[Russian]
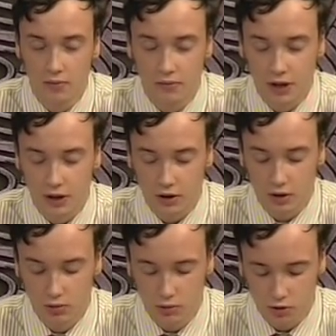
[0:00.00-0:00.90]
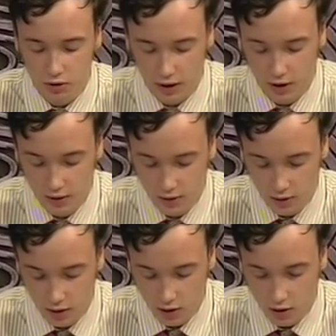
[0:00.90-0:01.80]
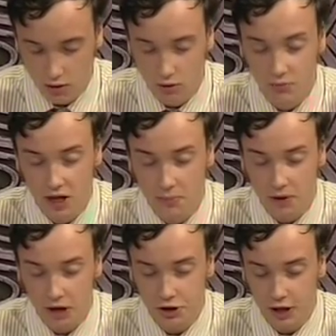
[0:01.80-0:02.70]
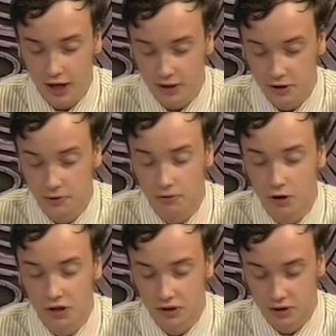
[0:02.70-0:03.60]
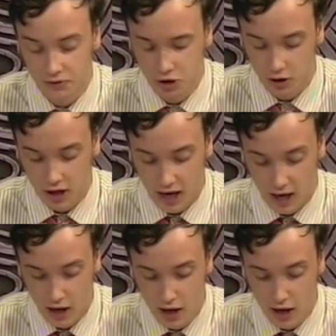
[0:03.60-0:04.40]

Мне это нужно. Умей прощать сегодня за вчера.